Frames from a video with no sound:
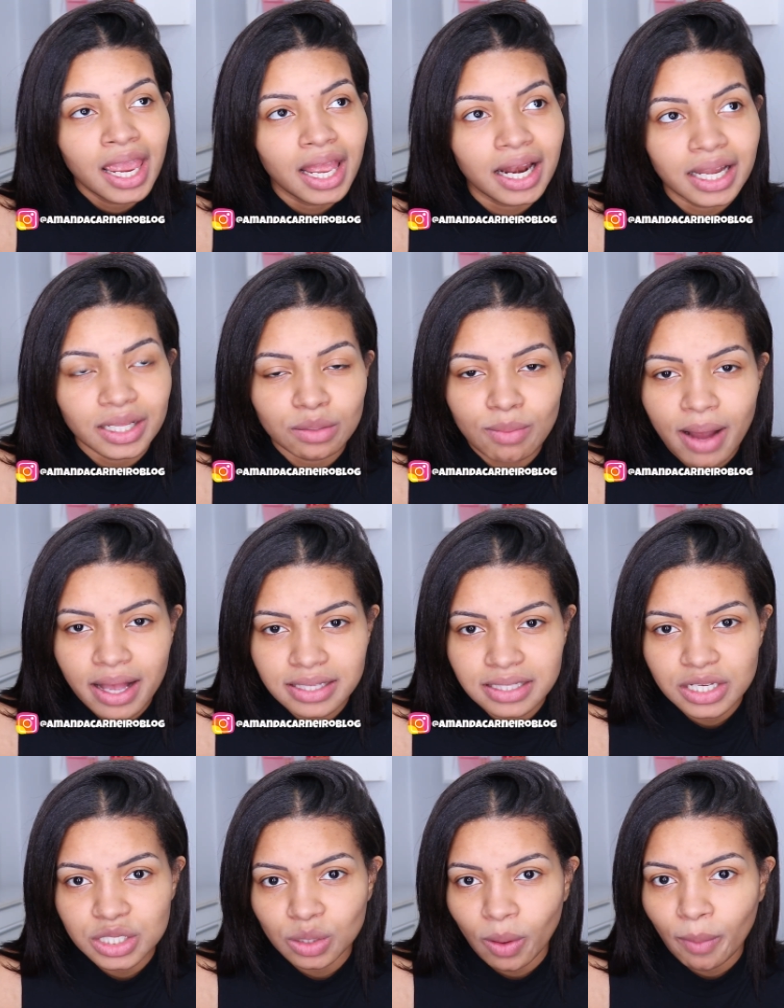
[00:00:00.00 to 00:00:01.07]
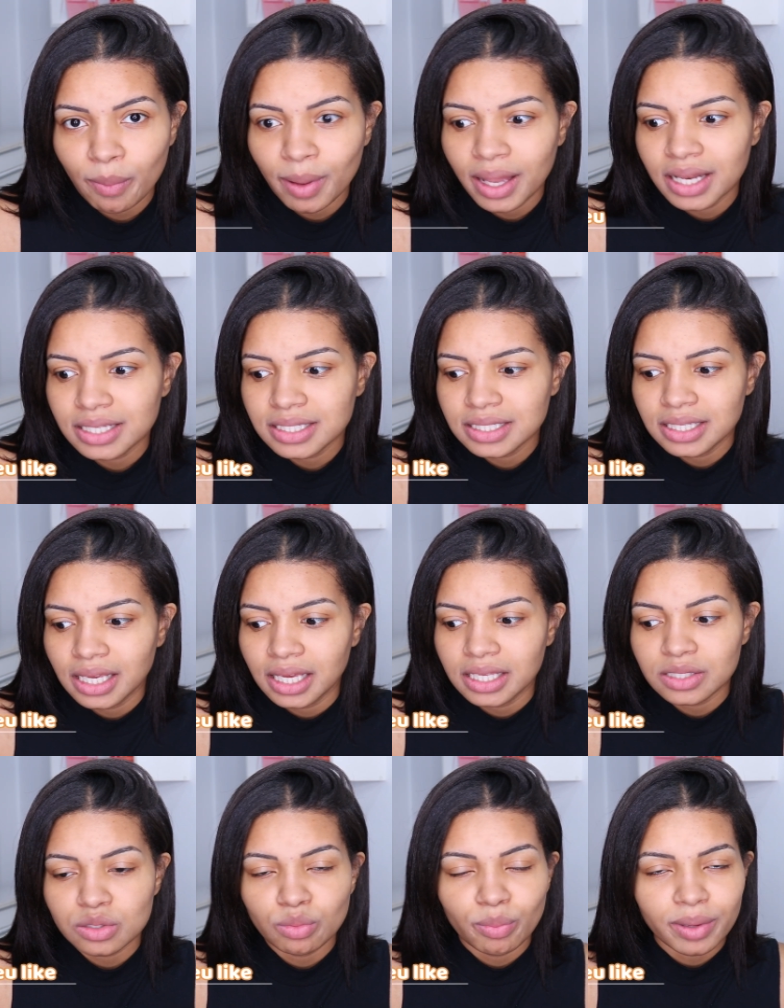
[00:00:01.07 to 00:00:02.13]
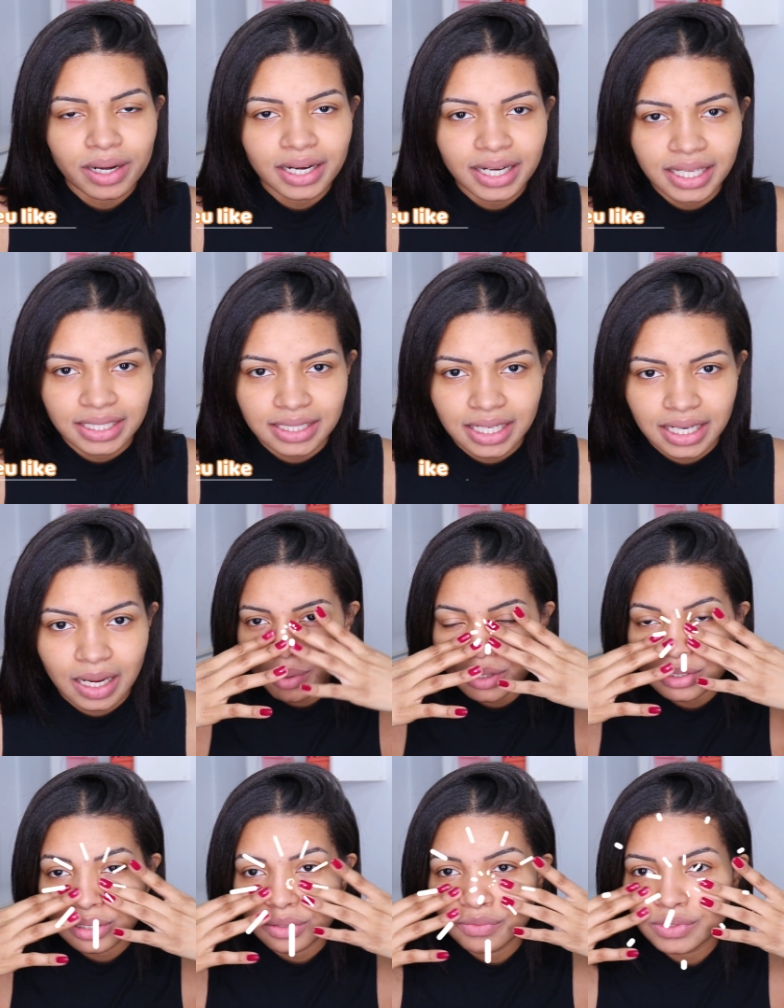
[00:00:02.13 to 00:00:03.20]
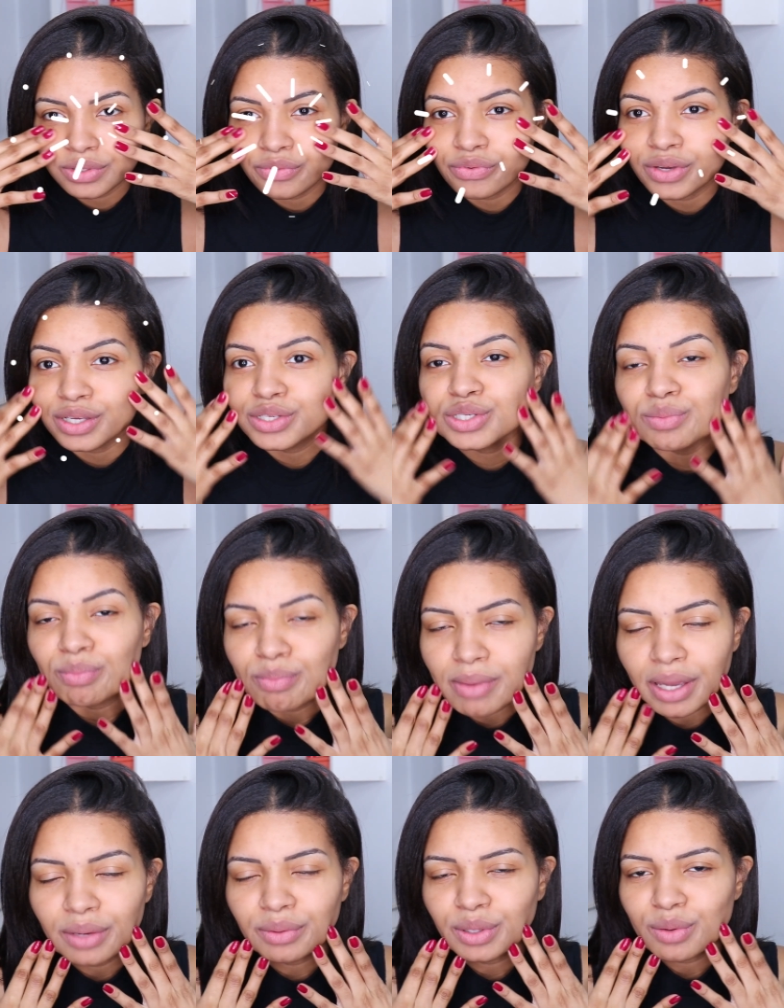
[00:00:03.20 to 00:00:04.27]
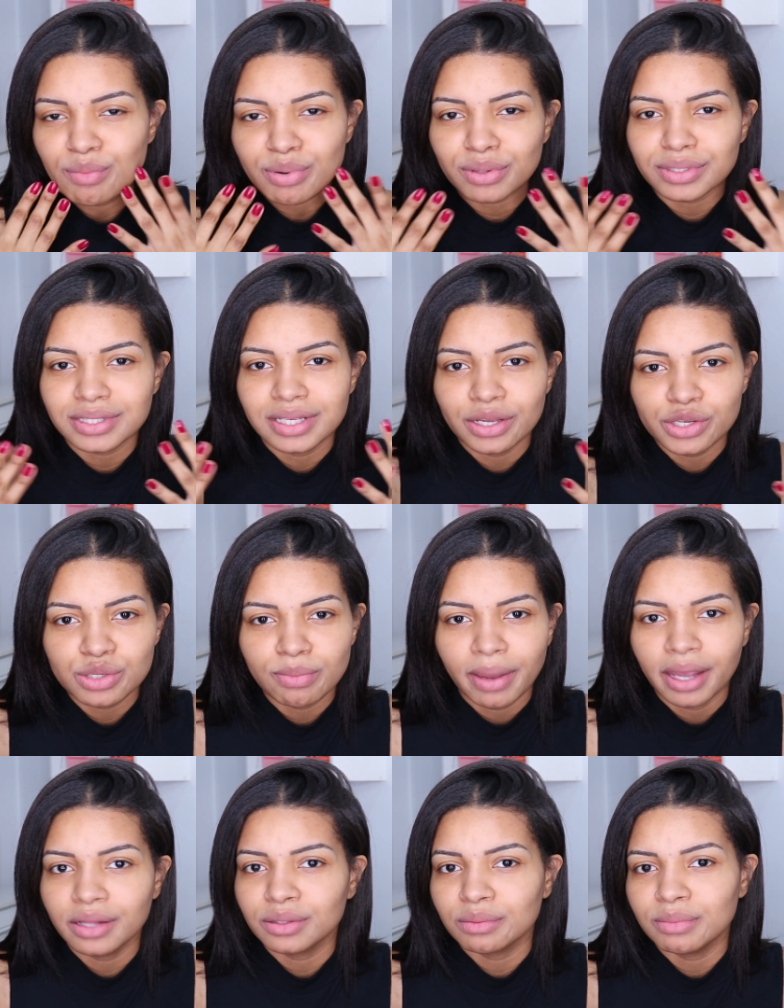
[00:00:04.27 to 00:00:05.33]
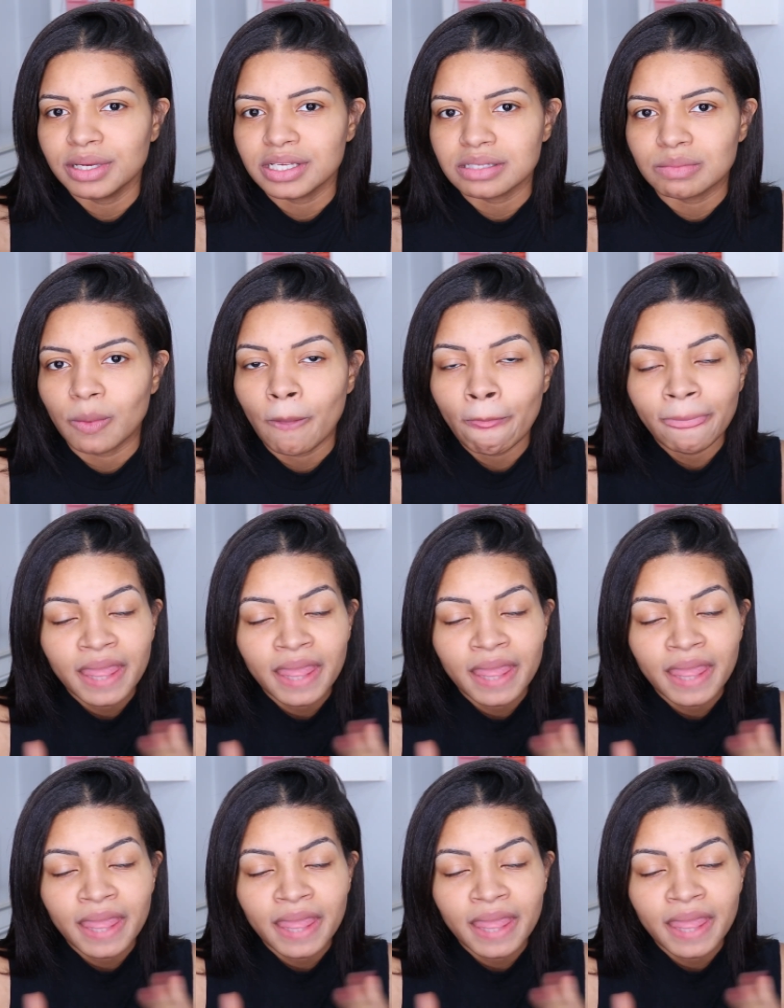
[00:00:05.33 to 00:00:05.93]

e além do mais deixam a pele assim super linda, né, parecendo que você fez tipo, meio que um procedimento mesmo.